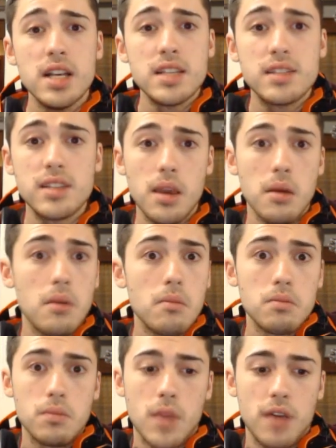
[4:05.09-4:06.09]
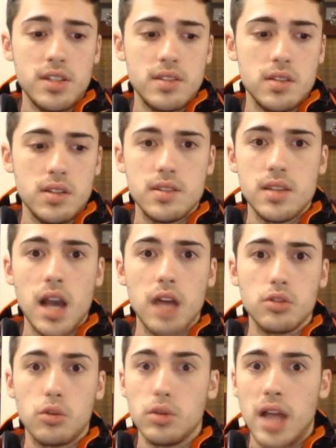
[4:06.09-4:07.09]
Se avessi
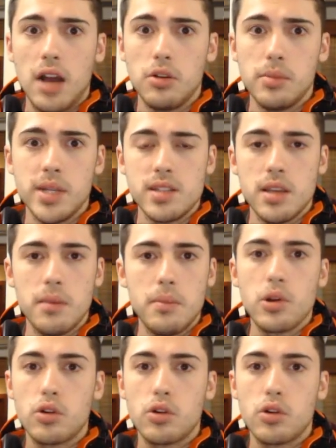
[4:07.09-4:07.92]
iniziato con Halo per esempio